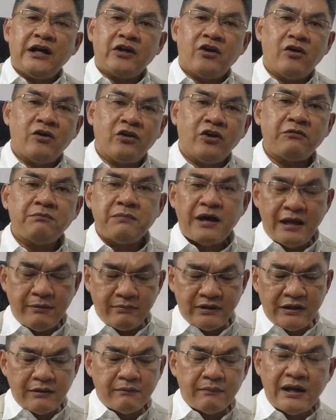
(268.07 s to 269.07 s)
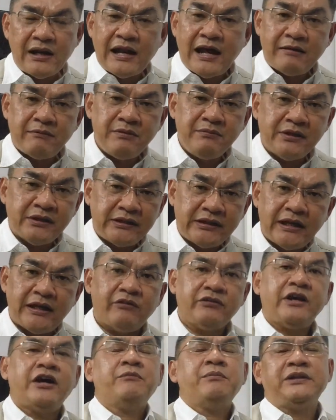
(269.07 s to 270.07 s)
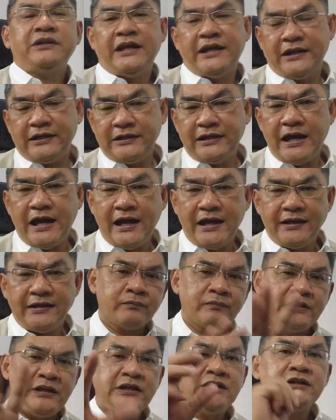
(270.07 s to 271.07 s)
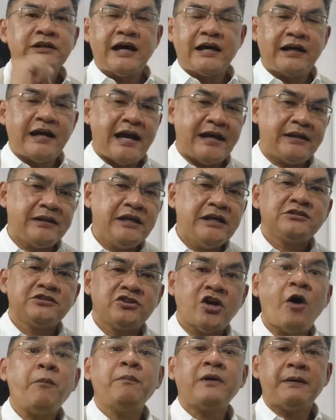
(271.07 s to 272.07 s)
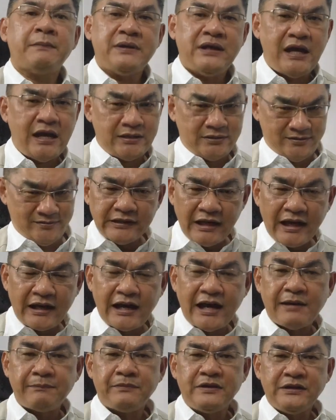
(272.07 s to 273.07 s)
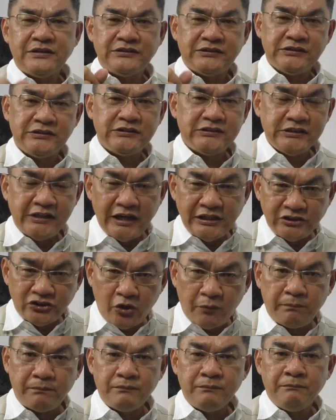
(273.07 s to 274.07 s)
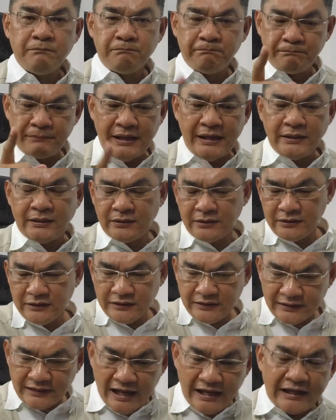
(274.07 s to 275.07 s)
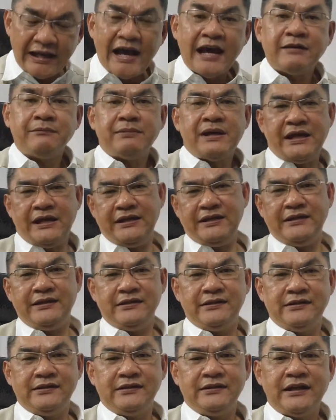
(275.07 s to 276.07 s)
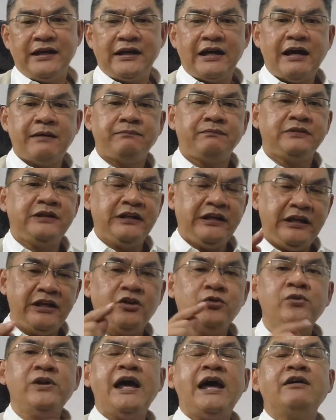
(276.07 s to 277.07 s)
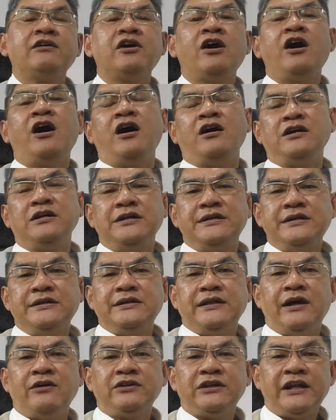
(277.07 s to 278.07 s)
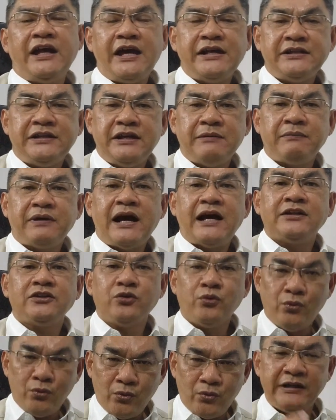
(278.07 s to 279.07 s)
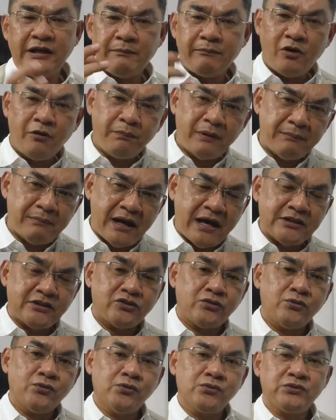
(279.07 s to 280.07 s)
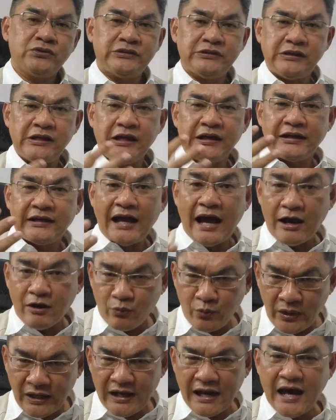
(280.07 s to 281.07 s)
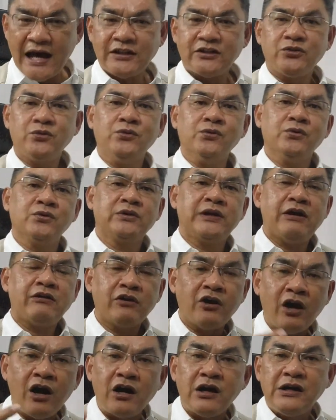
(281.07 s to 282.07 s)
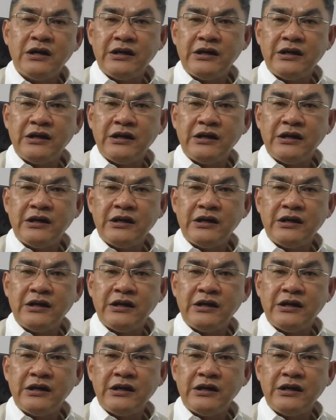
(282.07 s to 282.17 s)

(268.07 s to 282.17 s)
ของรถใหม่มันไม่ลายไม่เหมือนกันเรายังมาแทนกันได้ นี่คือหลักการช็อปกระเบื้องนะครับ ซื้อซื้อให้จบเป็นรายการไปนะครับทีนี้รู้แล้วก็เราจะได้เตรียมการถูกเตรียมงบประมาณถูกกะเวลาถูกแล้วก็